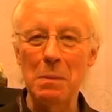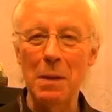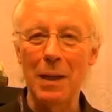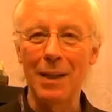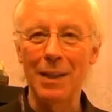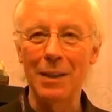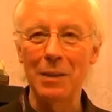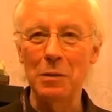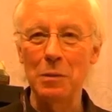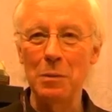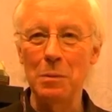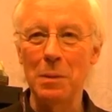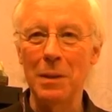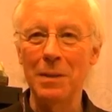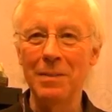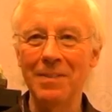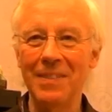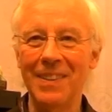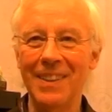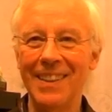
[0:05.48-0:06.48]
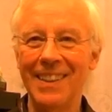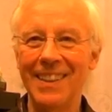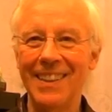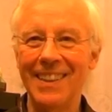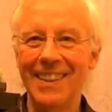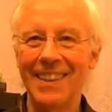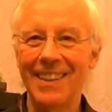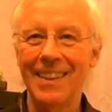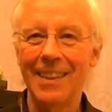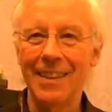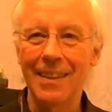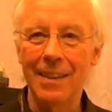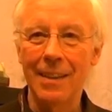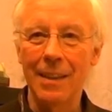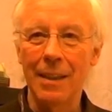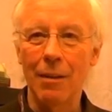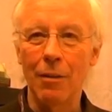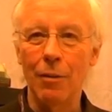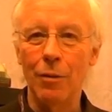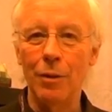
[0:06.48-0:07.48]
Bernhard Huber
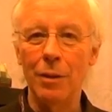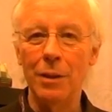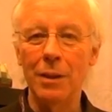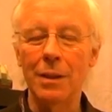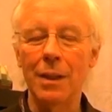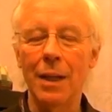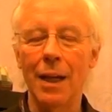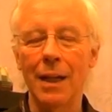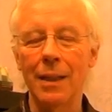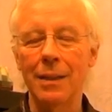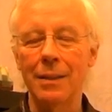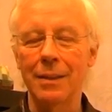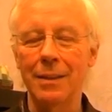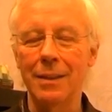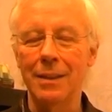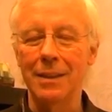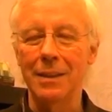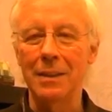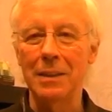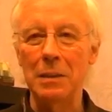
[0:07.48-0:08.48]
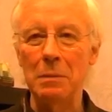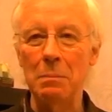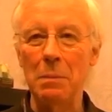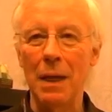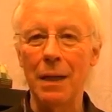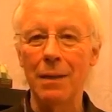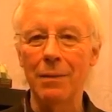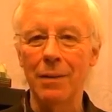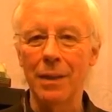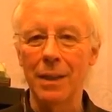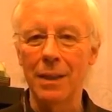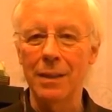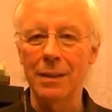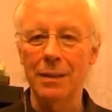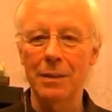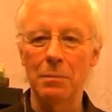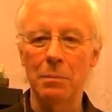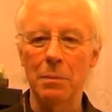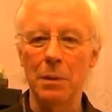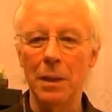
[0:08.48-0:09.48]
und leite hier die Badewanne.
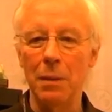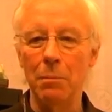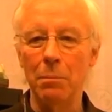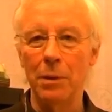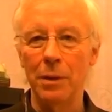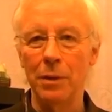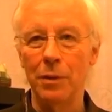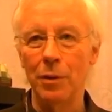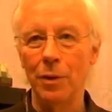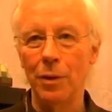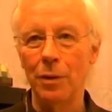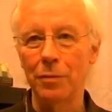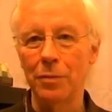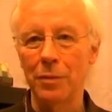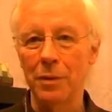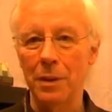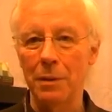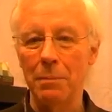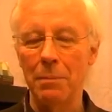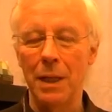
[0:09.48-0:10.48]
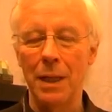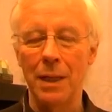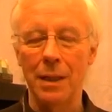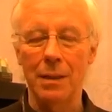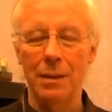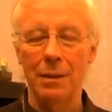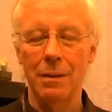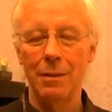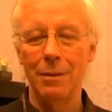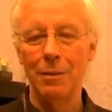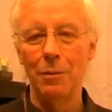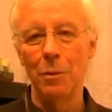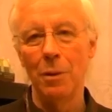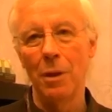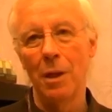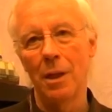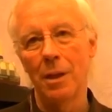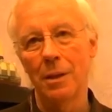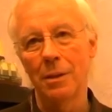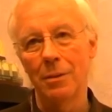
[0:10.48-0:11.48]
Ich bin Importeur für die Marken
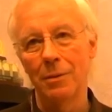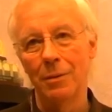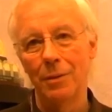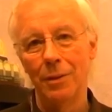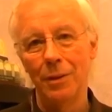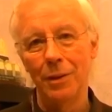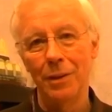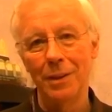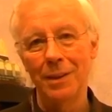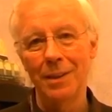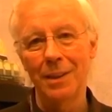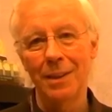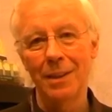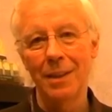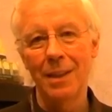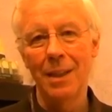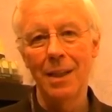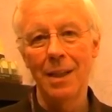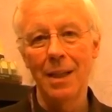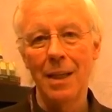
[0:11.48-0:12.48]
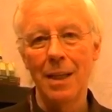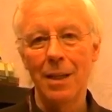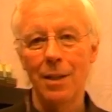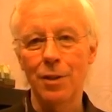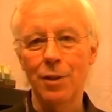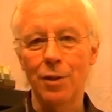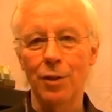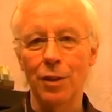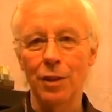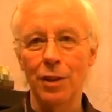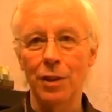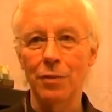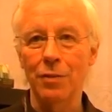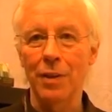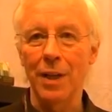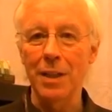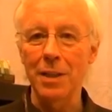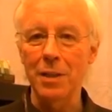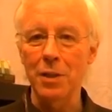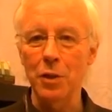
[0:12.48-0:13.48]
Nougat und Scottish
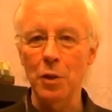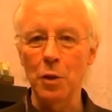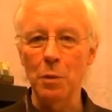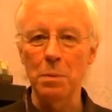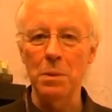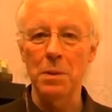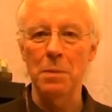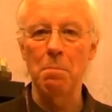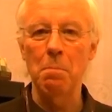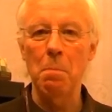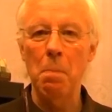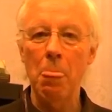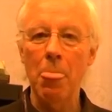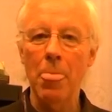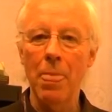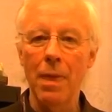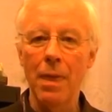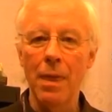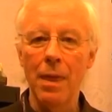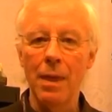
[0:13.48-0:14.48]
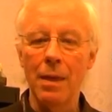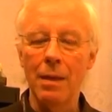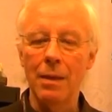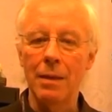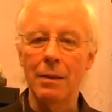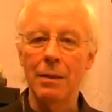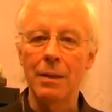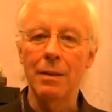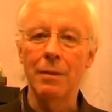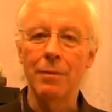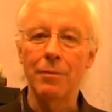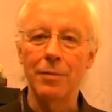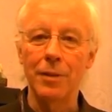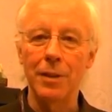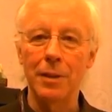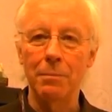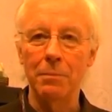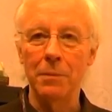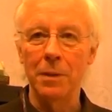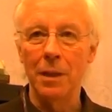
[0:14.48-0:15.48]
Fine Soaps.
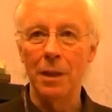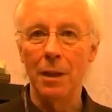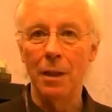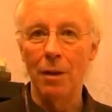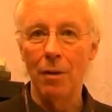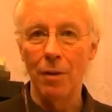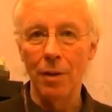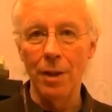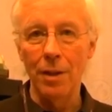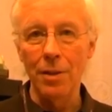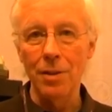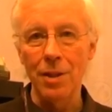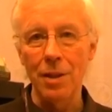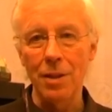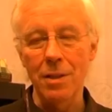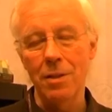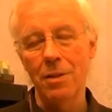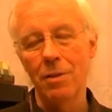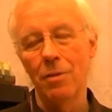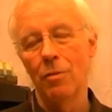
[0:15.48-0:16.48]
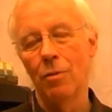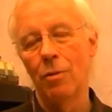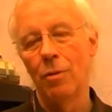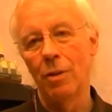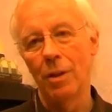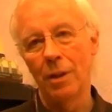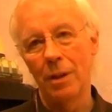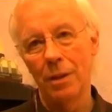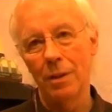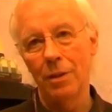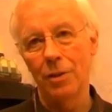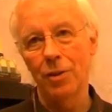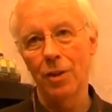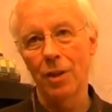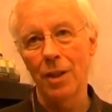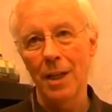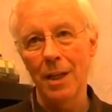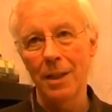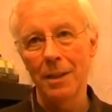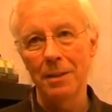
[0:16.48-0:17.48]
Firmen, die in London sitzen oder in
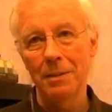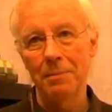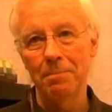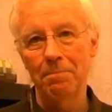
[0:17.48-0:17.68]
Schottland